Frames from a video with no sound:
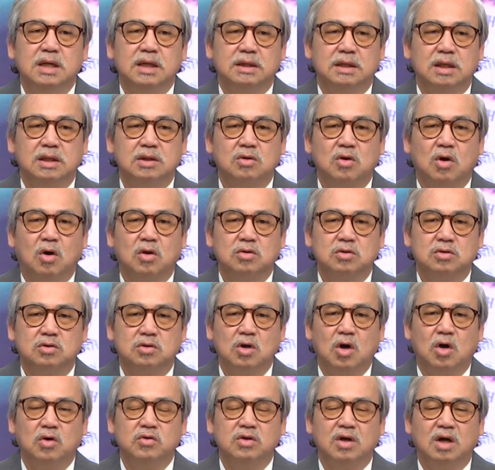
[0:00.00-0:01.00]
để coi
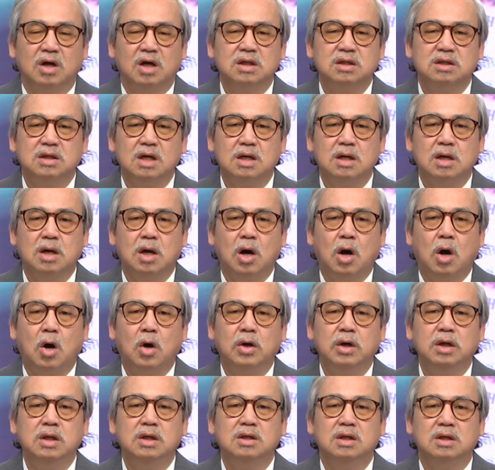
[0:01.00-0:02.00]
cho những cái chất
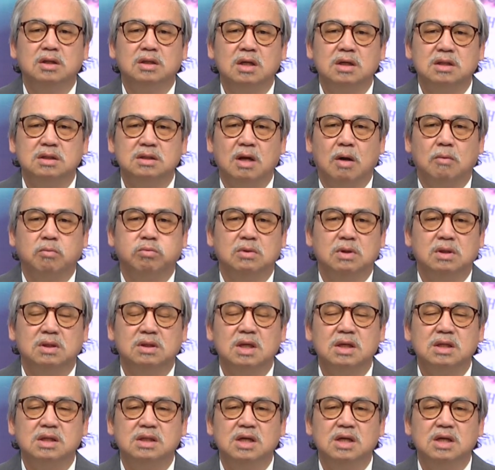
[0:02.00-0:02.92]
khói những chất độc những chất